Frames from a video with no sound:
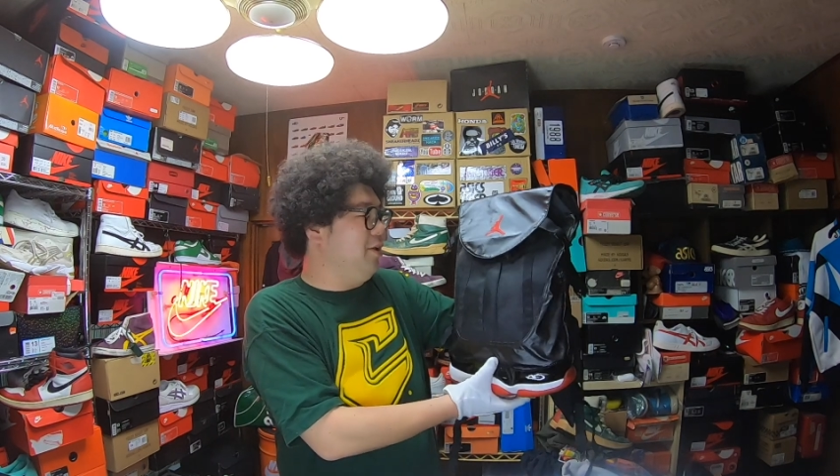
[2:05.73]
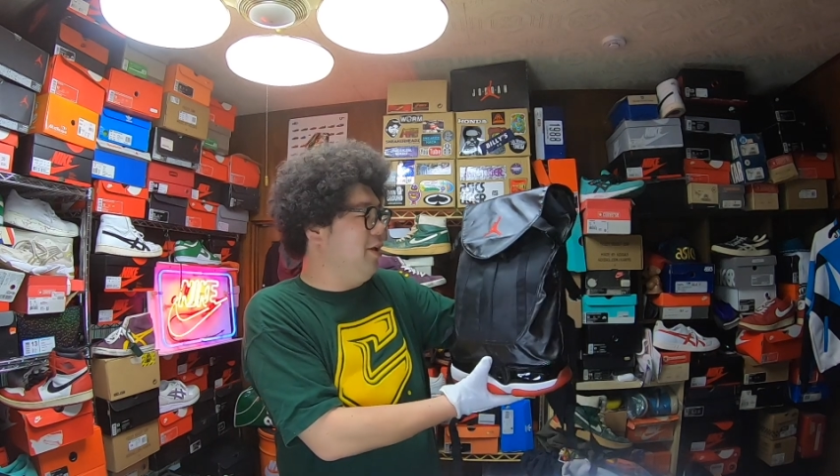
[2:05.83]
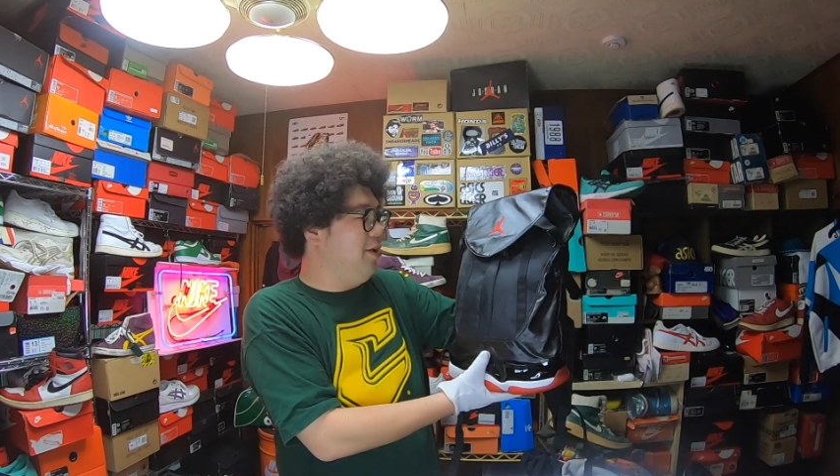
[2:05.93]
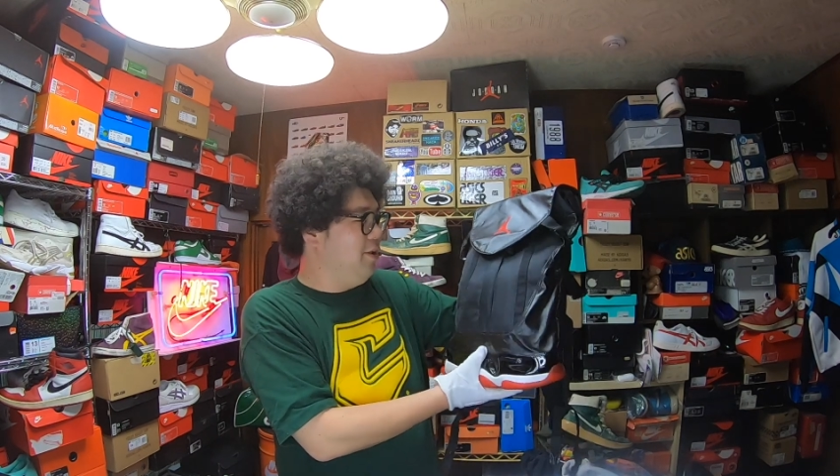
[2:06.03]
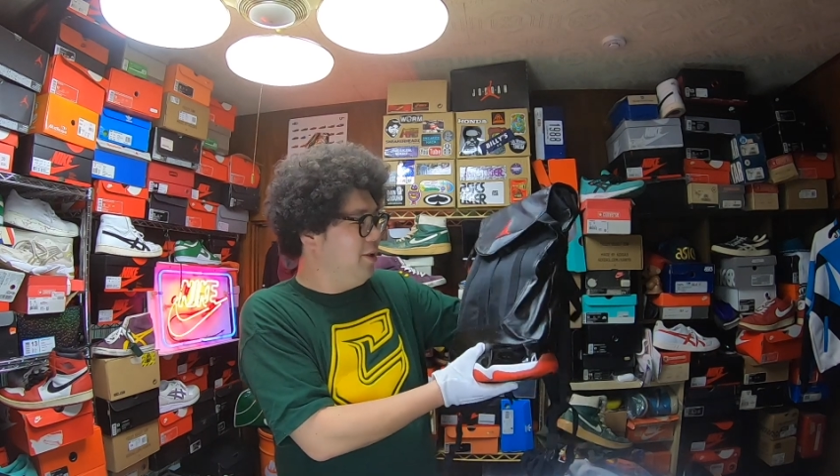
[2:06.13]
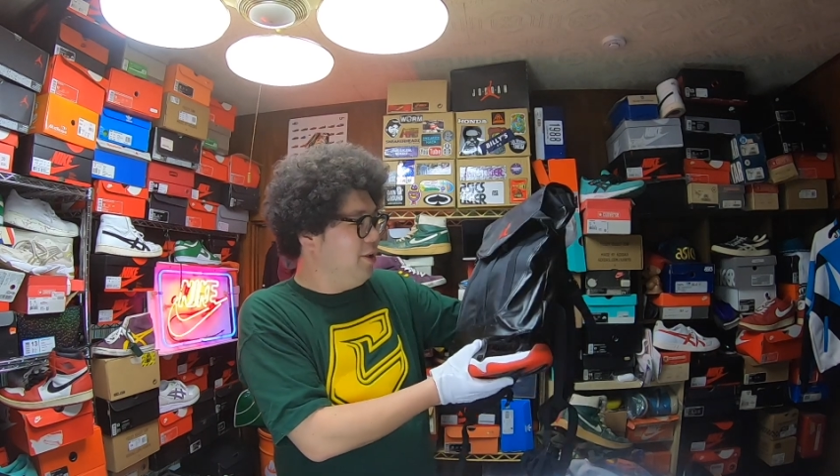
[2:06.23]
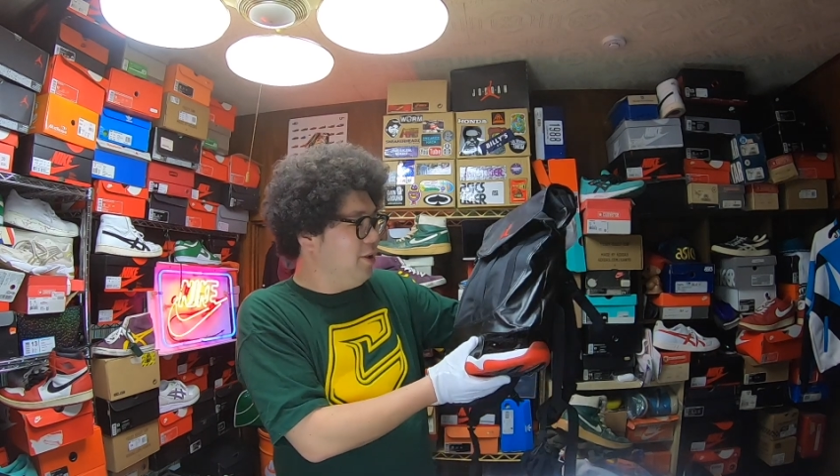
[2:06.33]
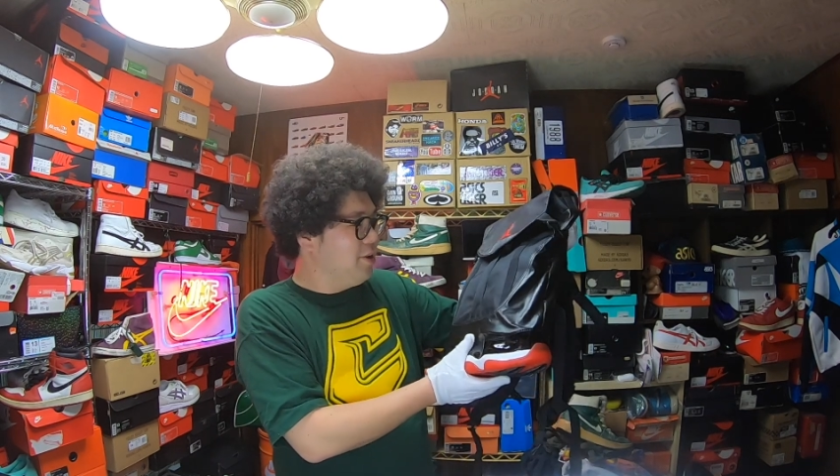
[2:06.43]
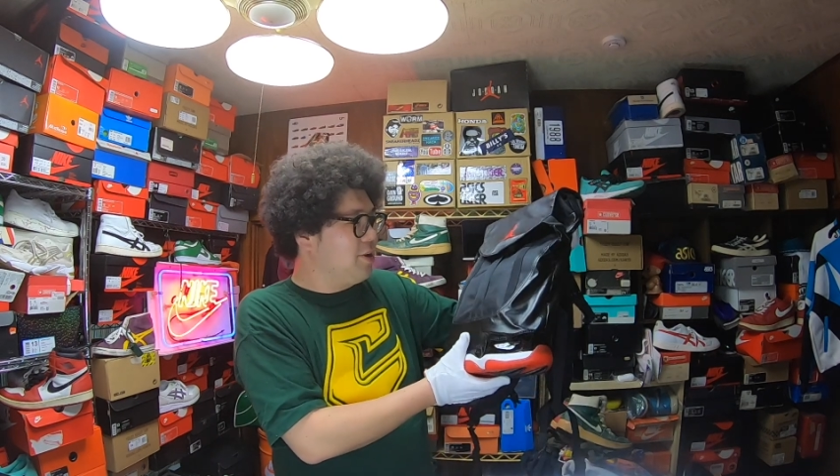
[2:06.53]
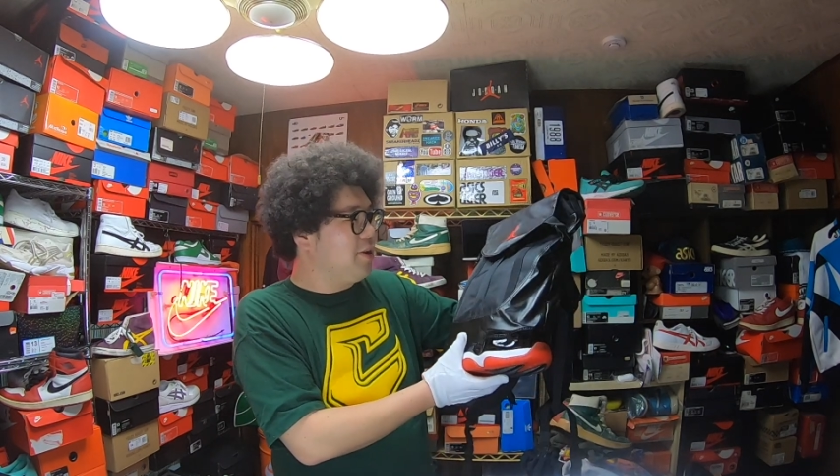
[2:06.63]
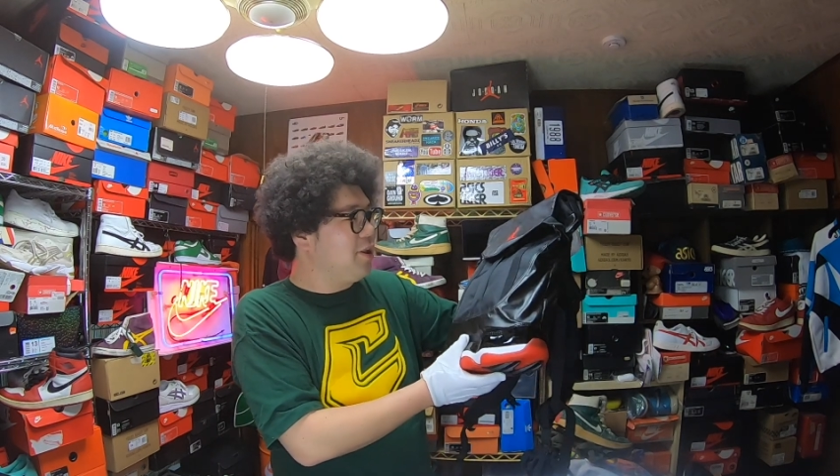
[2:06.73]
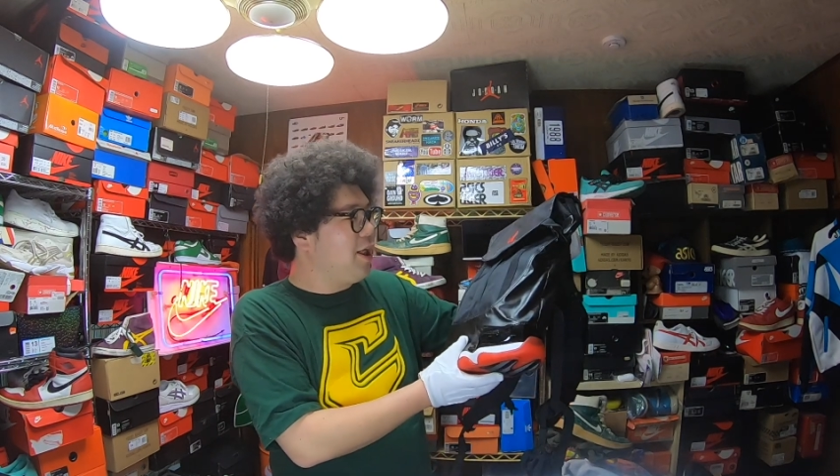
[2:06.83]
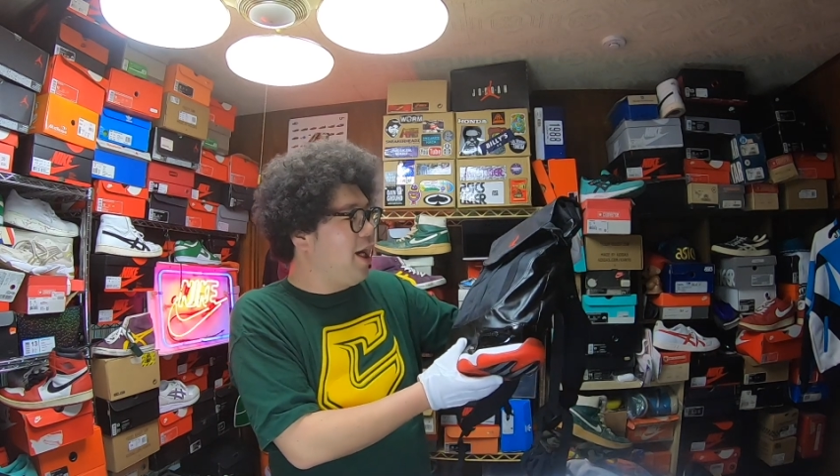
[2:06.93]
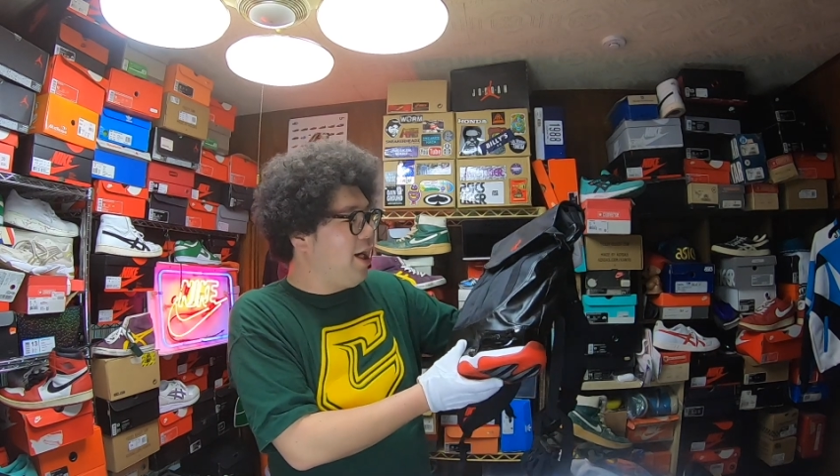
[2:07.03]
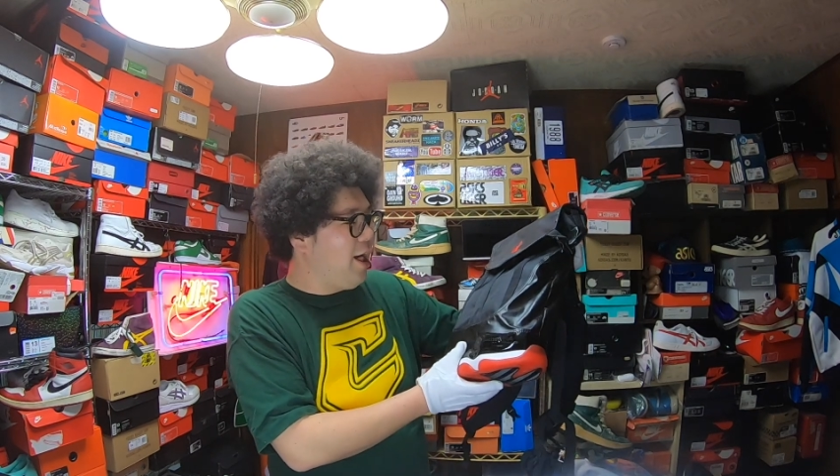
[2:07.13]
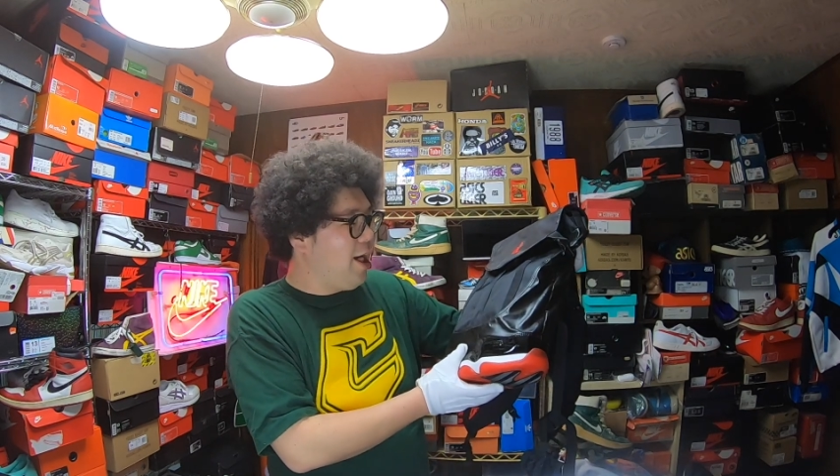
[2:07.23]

で、作りが、